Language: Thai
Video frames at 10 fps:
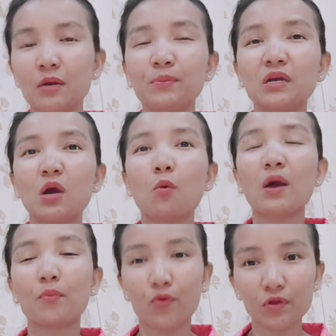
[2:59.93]
เพื่อวัง
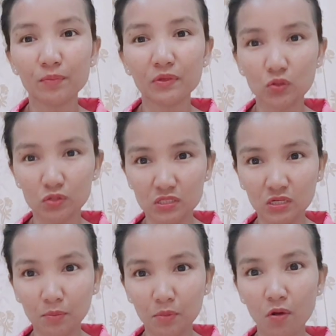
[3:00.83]
พลประโยชน์จริ
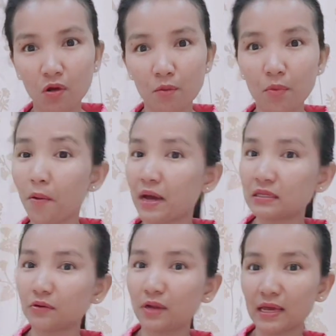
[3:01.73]
งบอเพราะว่า
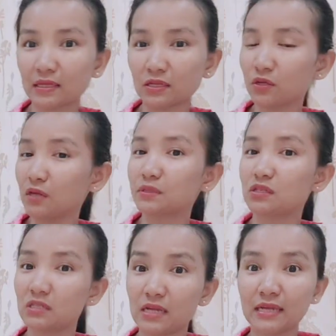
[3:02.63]
เจ้าไดเจ้าคิดว่า
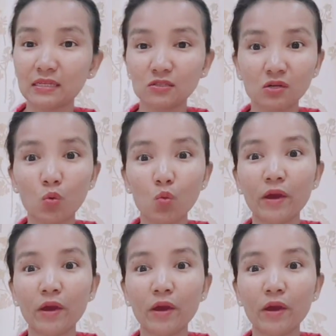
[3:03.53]
เจ้าสิไดจะจังอวย